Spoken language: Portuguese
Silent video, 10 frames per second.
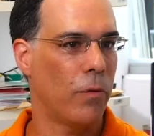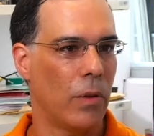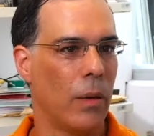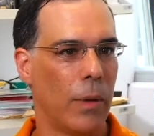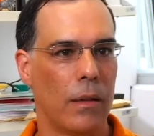
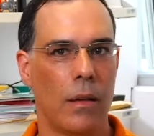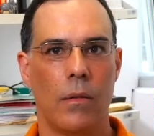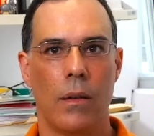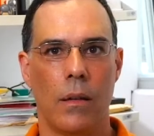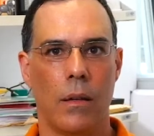
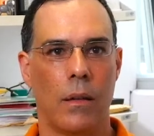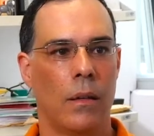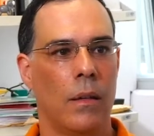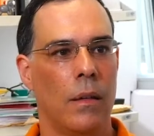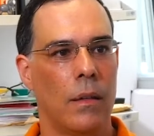fundamental da,
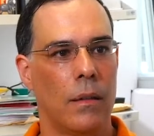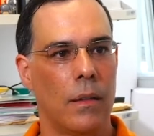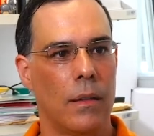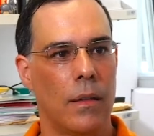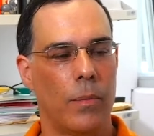
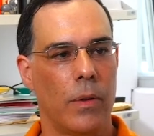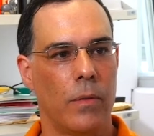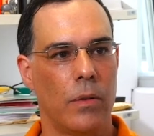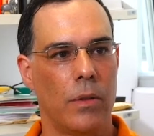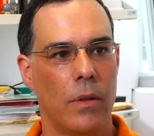da terapia
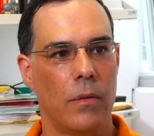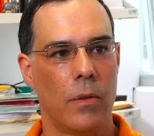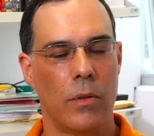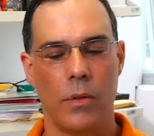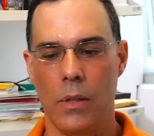
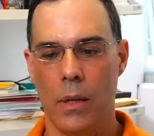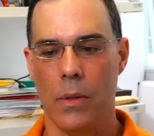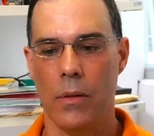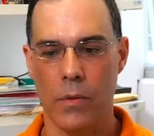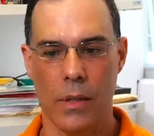
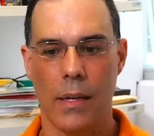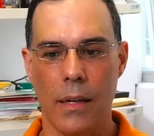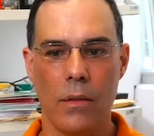fotodinâmica. Você quer